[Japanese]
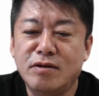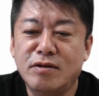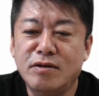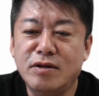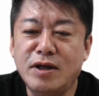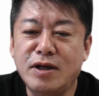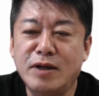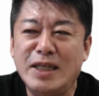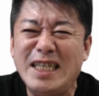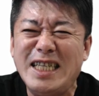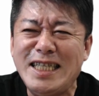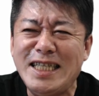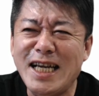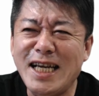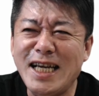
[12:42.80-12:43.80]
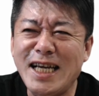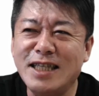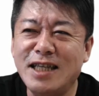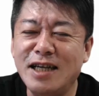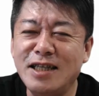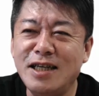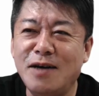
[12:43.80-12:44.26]
で実際
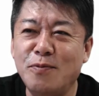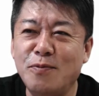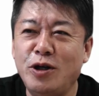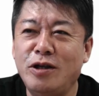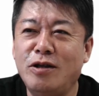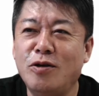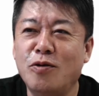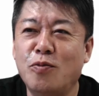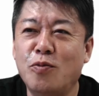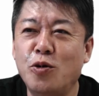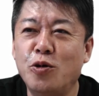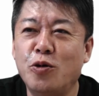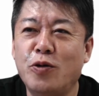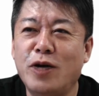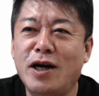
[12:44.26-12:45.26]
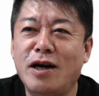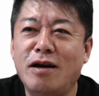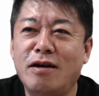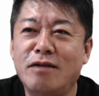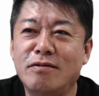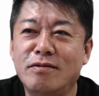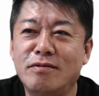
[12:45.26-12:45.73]
スタジアムに行って思うの
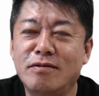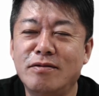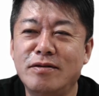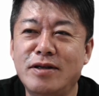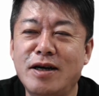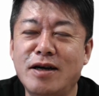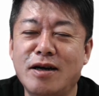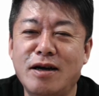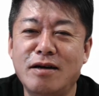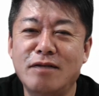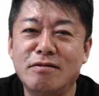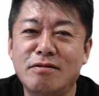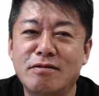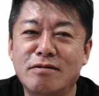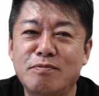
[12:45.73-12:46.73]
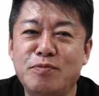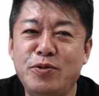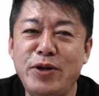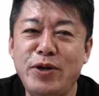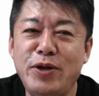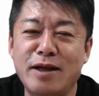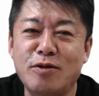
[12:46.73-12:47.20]
は、なんか
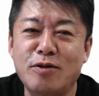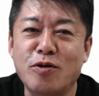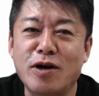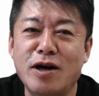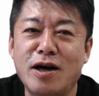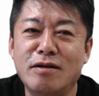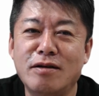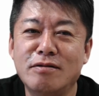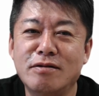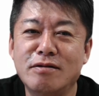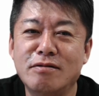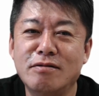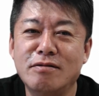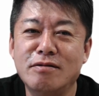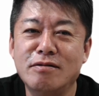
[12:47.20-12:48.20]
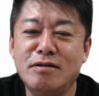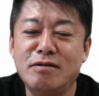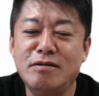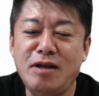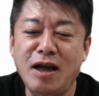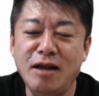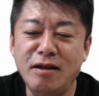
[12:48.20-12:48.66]
プレーとか
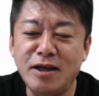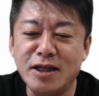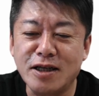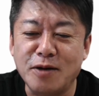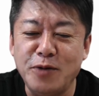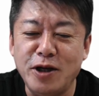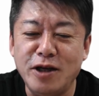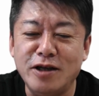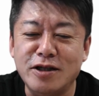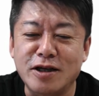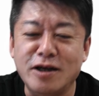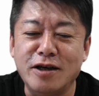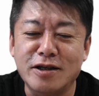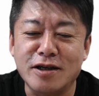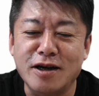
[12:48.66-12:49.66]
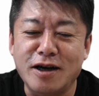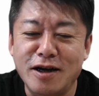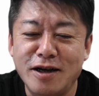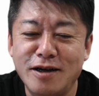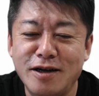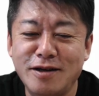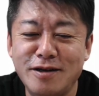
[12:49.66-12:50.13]
点でしか見えないじゃないですか
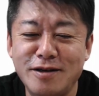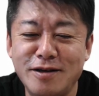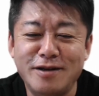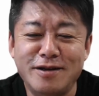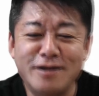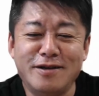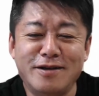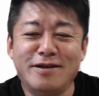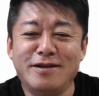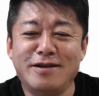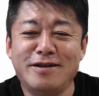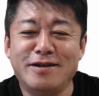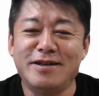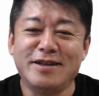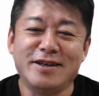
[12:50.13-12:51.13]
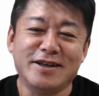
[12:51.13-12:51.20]
そうですね、